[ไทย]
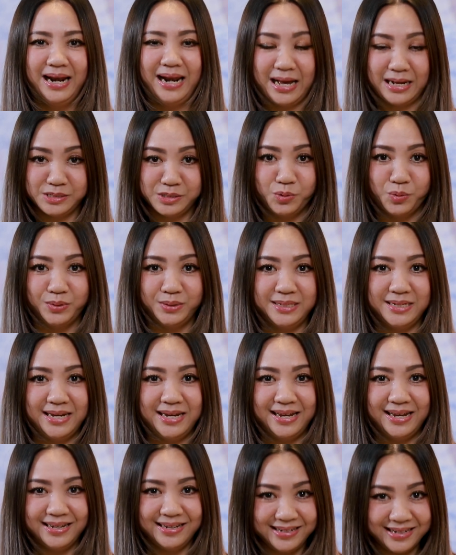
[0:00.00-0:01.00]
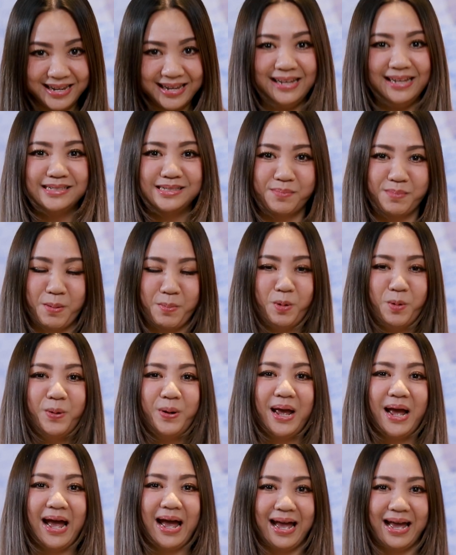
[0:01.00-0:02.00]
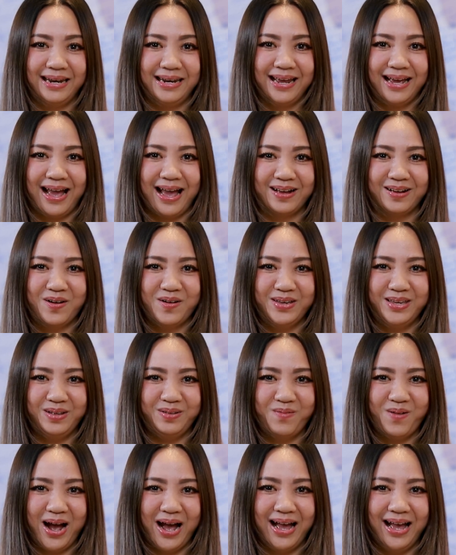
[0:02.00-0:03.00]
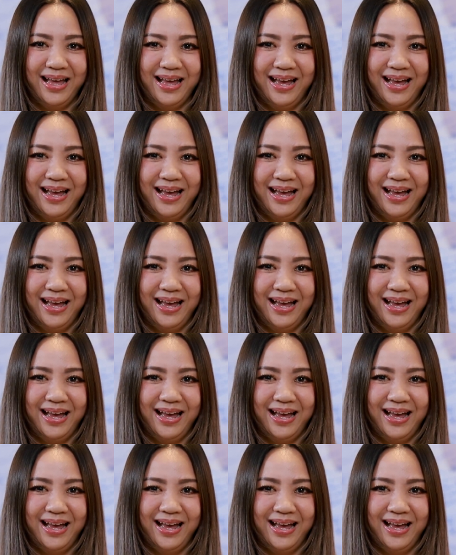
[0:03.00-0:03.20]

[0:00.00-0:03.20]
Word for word: หลักสูตรที่ดีสำหรับผู้บริหารนะคะ ก็คิดว่า